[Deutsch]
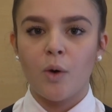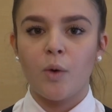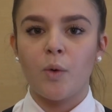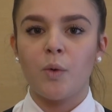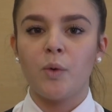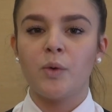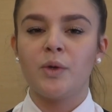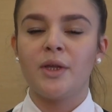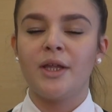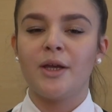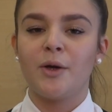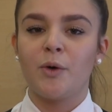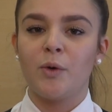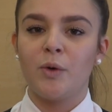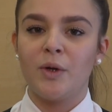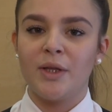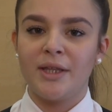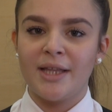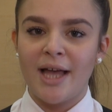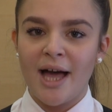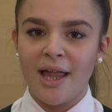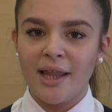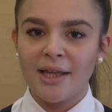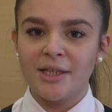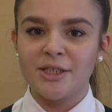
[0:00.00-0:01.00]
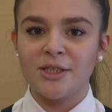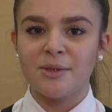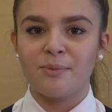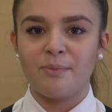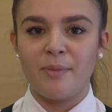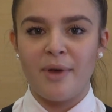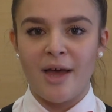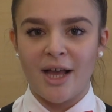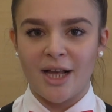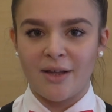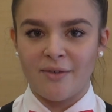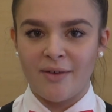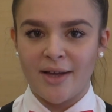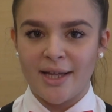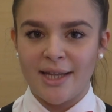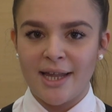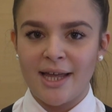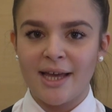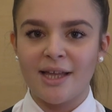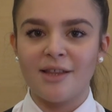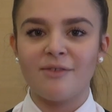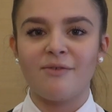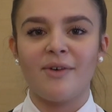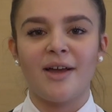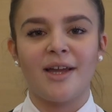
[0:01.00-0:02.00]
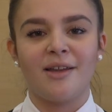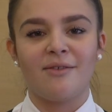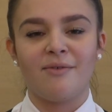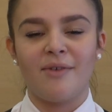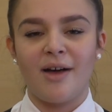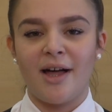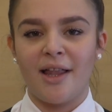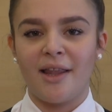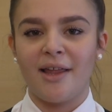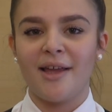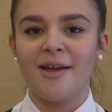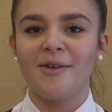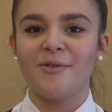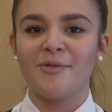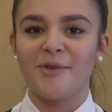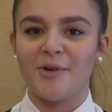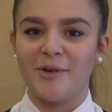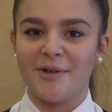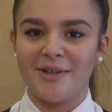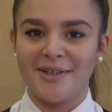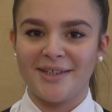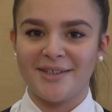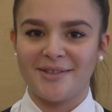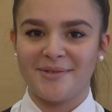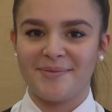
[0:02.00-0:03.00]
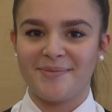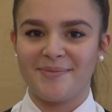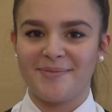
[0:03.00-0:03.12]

und die kulinarische Bergweihnacht war ein wahrer Erfolg.